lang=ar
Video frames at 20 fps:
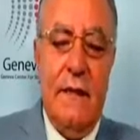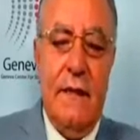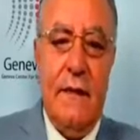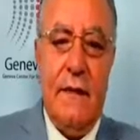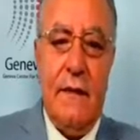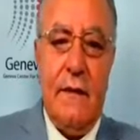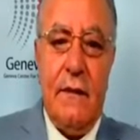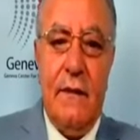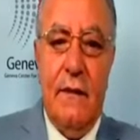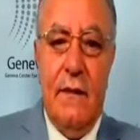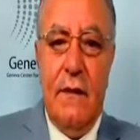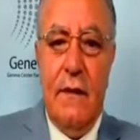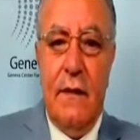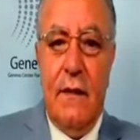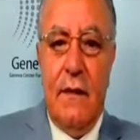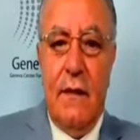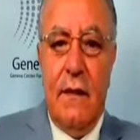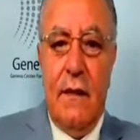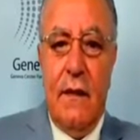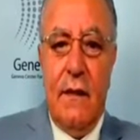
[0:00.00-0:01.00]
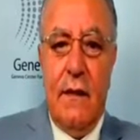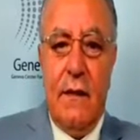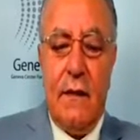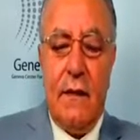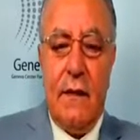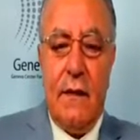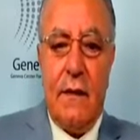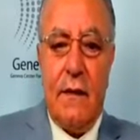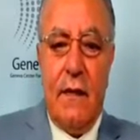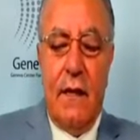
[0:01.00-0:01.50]
يعني
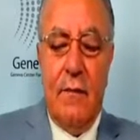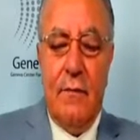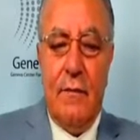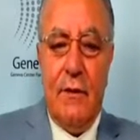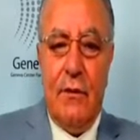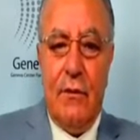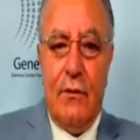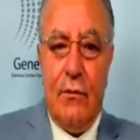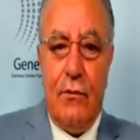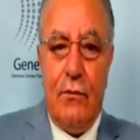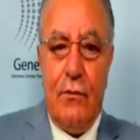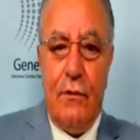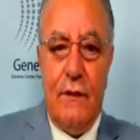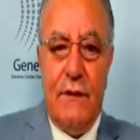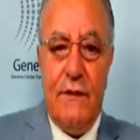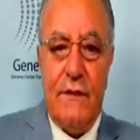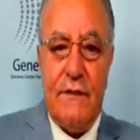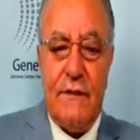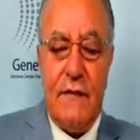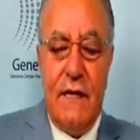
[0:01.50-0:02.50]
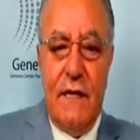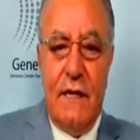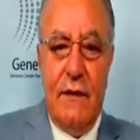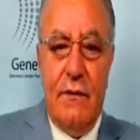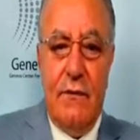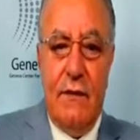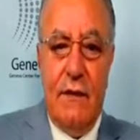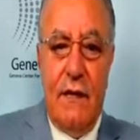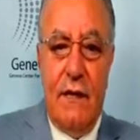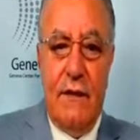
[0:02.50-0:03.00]
قائمة حقوق
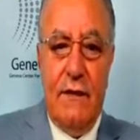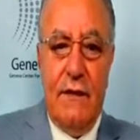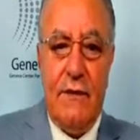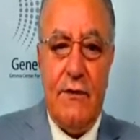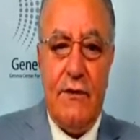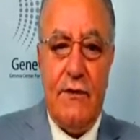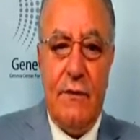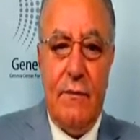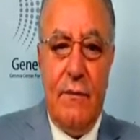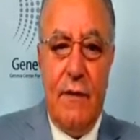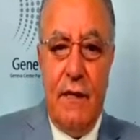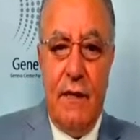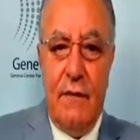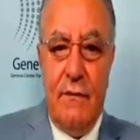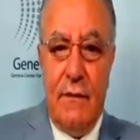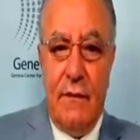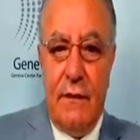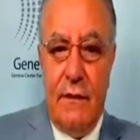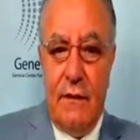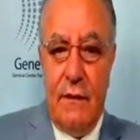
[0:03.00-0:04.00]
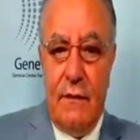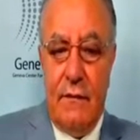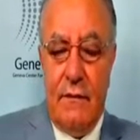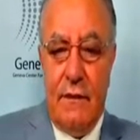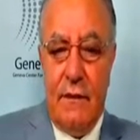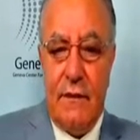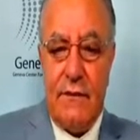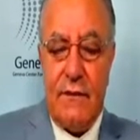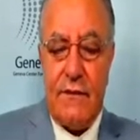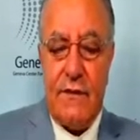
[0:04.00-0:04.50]
الإنسان والعهد الاجتماعي
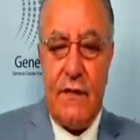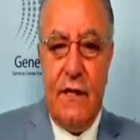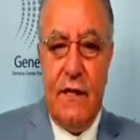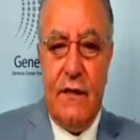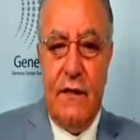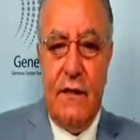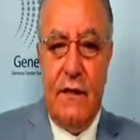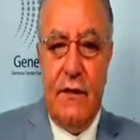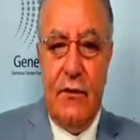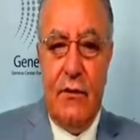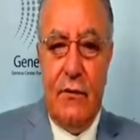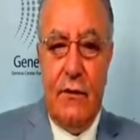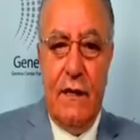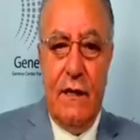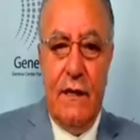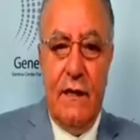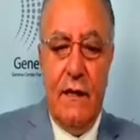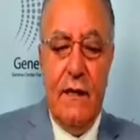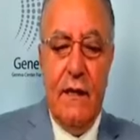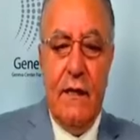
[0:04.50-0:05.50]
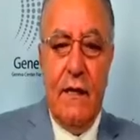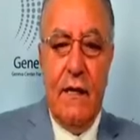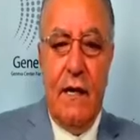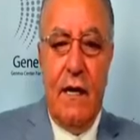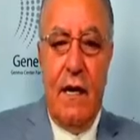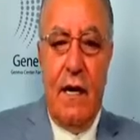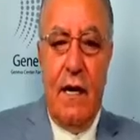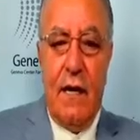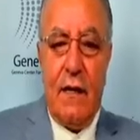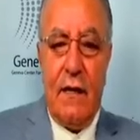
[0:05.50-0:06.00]
والاقتصادي الدولي
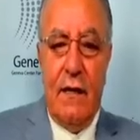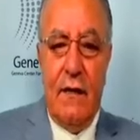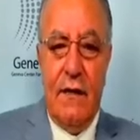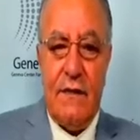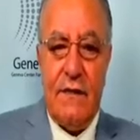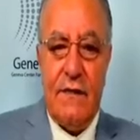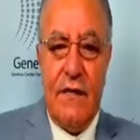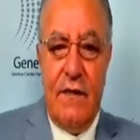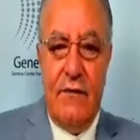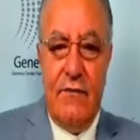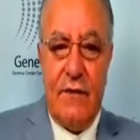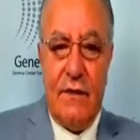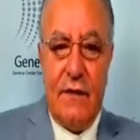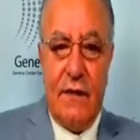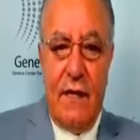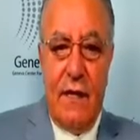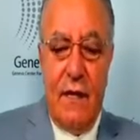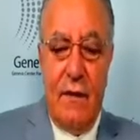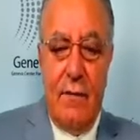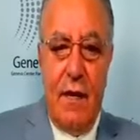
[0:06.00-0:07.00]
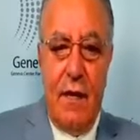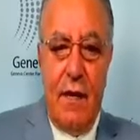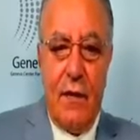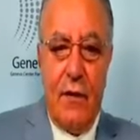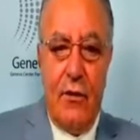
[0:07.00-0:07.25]
حق الإنسان في الطعام